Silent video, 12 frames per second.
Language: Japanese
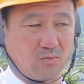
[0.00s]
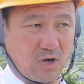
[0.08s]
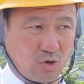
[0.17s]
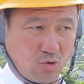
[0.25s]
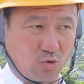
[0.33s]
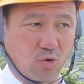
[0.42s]
ま
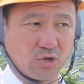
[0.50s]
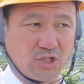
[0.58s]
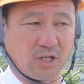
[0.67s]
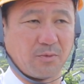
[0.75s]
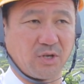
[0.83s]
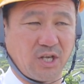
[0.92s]
あ5、5,
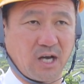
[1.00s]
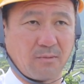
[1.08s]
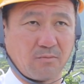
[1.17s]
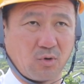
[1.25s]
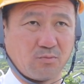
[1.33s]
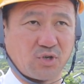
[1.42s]
人でもいい
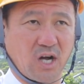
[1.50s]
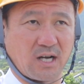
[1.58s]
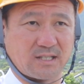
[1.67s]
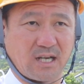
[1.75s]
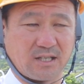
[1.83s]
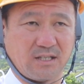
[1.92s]
やもう部下
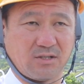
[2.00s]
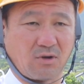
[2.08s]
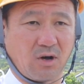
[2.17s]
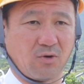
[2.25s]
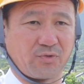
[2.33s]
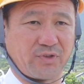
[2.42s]
が3人
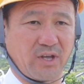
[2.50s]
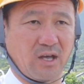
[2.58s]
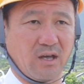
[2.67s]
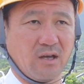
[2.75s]
とかおって